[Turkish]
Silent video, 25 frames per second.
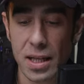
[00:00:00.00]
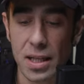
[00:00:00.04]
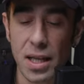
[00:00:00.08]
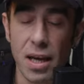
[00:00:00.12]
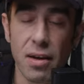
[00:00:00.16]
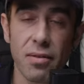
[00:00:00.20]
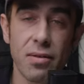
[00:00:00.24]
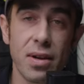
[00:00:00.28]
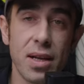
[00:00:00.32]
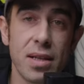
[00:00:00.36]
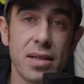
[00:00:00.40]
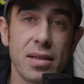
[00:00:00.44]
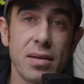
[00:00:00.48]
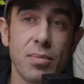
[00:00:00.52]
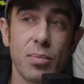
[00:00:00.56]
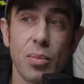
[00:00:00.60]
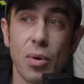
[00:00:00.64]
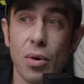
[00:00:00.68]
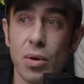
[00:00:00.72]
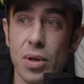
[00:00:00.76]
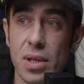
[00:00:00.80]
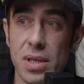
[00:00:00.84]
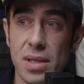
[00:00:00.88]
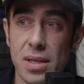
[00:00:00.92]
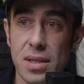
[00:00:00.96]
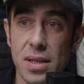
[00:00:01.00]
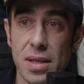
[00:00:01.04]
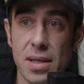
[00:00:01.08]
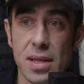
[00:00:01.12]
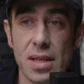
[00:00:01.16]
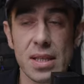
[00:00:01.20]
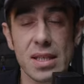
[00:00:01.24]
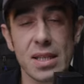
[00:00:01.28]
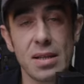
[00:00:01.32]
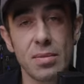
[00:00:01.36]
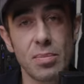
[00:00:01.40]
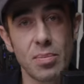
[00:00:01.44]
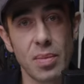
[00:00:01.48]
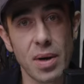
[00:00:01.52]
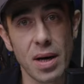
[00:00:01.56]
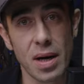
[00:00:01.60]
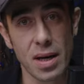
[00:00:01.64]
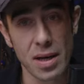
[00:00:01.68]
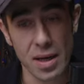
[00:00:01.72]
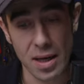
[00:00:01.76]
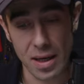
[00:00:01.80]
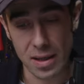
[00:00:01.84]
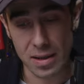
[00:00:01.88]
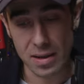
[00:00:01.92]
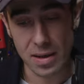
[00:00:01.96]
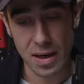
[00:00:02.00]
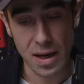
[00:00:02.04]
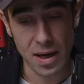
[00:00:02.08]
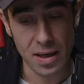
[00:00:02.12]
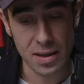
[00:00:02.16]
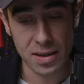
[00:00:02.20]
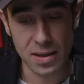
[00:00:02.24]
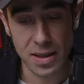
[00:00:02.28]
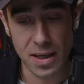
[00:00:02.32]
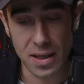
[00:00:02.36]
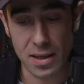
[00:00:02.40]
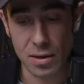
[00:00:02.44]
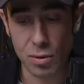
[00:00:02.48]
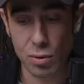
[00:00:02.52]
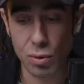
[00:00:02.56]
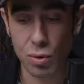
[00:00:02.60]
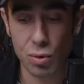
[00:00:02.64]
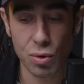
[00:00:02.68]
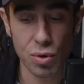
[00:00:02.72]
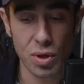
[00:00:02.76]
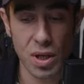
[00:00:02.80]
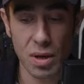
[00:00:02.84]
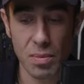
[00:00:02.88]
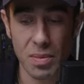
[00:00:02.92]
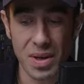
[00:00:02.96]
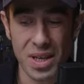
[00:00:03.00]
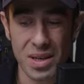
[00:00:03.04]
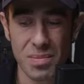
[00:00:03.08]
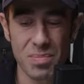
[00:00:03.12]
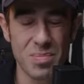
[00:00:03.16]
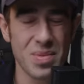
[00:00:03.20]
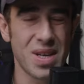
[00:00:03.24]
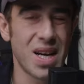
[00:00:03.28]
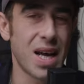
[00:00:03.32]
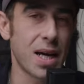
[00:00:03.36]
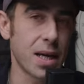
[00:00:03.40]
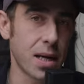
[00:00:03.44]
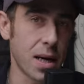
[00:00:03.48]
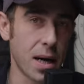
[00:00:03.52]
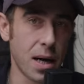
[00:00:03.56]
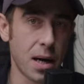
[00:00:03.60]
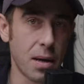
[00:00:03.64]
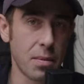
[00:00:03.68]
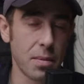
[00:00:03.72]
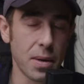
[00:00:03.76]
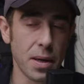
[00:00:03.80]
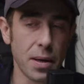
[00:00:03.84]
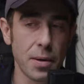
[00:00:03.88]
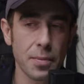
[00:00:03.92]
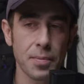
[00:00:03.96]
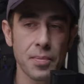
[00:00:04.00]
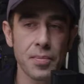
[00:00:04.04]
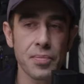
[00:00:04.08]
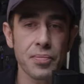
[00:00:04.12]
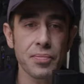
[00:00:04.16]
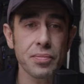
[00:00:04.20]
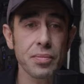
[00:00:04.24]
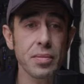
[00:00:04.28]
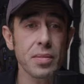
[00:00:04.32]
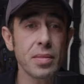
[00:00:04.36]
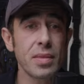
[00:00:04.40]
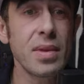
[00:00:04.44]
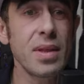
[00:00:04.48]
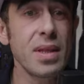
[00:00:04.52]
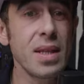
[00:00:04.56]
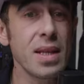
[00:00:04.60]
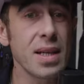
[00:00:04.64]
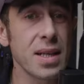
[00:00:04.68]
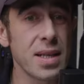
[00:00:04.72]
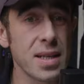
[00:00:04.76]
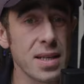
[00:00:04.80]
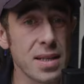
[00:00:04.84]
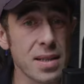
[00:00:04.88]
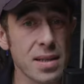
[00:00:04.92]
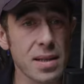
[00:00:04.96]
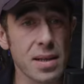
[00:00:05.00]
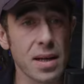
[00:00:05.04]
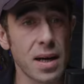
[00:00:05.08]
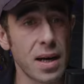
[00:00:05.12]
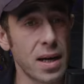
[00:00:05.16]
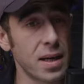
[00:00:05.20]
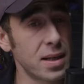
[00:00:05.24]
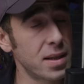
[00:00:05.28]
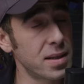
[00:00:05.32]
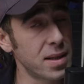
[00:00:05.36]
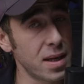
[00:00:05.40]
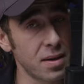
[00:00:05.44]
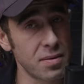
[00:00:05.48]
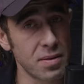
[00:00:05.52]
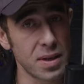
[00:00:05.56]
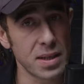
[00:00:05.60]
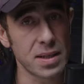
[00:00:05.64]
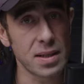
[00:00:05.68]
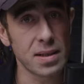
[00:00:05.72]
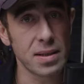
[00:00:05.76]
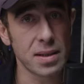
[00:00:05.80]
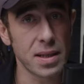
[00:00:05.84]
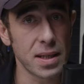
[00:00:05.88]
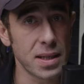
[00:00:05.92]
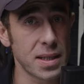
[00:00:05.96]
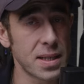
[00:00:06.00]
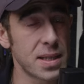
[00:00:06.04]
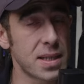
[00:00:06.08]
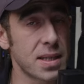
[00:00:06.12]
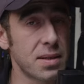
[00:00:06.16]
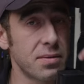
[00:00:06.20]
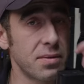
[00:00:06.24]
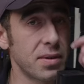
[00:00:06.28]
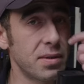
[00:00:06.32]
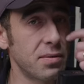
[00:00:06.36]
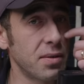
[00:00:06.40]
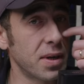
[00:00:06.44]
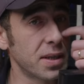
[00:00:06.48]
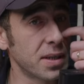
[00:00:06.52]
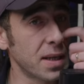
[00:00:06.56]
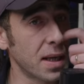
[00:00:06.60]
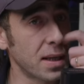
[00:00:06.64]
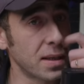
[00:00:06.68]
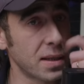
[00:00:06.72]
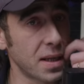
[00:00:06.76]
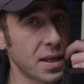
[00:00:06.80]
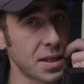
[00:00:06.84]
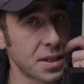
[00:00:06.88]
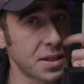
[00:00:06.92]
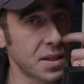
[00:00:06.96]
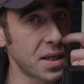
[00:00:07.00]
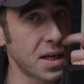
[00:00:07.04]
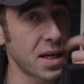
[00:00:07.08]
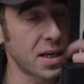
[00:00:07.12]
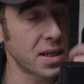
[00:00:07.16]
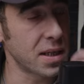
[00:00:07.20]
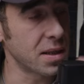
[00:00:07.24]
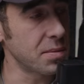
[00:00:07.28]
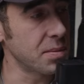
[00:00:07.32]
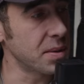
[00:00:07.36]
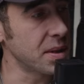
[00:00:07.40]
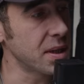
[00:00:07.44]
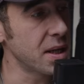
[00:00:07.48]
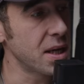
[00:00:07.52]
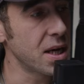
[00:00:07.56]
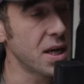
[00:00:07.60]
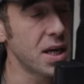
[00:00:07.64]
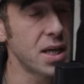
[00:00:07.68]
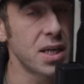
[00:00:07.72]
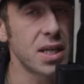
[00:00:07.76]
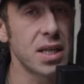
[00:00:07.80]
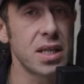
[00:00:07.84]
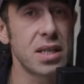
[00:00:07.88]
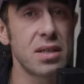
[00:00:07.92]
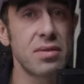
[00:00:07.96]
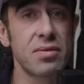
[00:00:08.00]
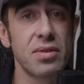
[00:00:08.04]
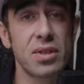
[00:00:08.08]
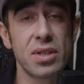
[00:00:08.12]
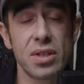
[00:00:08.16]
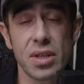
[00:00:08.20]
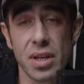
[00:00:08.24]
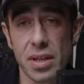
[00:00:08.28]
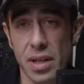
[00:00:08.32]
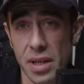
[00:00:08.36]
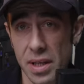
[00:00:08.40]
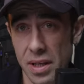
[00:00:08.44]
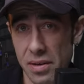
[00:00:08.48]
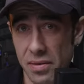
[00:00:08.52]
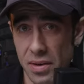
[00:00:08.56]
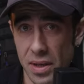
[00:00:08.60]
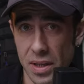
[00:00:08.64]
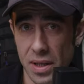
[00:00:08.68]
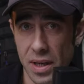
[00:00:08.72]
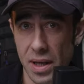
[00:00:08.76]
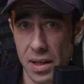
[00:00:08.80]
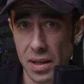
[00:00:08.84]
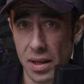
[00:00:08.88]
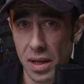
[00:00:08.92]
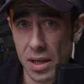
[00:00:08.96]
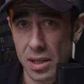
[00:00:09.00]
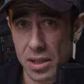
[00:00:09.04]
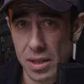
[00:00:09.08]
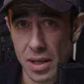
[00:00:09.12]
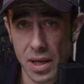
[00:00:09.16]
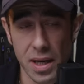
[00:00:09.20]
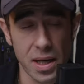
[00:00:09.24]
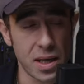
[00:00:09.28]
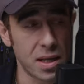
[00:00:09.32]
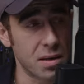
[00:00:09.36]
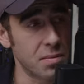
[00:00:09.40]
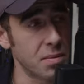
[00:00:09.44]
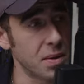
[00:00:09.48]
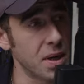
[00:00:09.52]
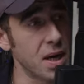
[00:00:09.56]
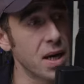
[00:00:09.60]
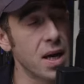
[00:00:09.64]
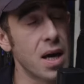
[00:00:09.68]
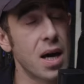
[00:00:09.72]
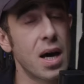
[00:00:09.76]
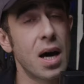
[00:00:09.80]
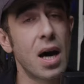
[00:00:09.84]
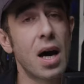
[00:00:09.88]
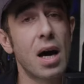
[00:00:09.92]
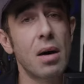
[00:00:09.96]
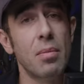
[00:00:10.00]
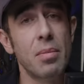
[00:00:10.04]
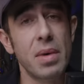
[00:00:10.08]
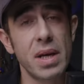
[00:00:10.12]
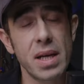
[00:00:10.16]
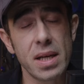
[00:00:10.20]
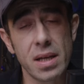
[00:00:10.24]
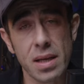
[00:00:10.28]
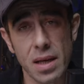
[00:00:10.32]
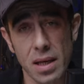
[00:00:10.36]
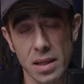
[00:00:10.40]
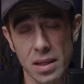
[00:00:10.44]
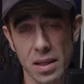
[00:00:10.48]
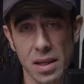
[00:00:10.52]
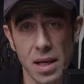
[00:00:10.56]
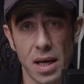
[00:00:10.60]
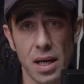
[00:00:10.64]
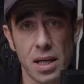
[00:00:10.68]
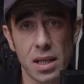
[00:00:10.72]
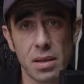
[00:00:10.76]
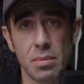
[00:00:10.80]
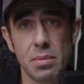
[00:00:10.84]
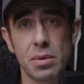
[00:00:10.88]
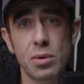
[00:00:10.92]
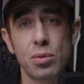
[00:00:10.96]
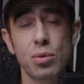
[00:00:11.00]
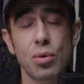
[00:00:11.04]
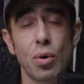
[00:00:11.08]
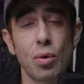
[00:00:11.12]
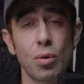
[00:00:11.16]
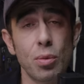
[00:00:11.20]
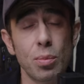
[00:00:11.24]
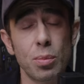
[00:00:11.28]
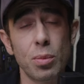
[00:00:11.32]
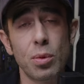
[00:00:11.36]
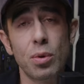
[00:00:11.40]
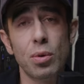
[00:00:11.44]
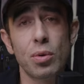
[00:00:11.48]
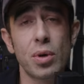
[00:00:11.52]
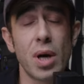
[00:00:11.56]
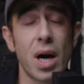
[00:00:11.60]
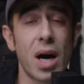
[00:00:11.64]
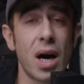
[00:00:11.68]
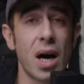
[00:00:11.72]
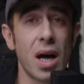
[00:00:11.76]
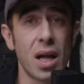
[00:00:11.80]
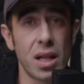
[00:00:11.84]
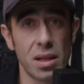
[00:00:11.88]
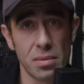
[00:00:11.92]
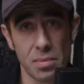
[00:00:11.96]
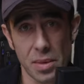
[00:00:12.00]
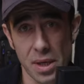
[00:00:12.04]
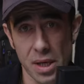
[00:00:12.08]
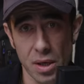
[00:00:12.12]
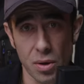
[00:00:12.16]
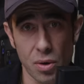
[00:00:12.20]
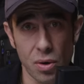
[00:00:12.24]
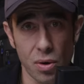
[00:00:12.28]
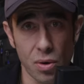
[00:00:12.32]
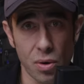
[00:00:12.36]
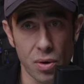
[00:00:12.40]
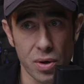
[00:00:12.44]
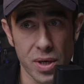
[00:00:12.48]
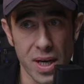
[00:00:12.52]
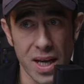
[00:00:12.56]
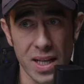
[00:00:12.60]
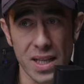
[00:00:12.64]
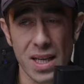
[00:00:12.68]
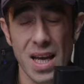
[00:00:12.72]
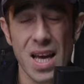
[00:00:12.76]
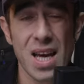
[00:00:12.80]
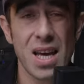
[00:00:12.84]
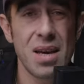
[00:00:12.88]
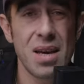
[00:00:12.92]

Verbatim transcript: devleti, polisi, istihbaratı, askeri suçlamayı bırak abi. İsrail devletindeki sivil vatandaşlar gibi, İsviçre'deki vatandaşlar gibi, Amerikalılar gibi sorumluluk almayı öğren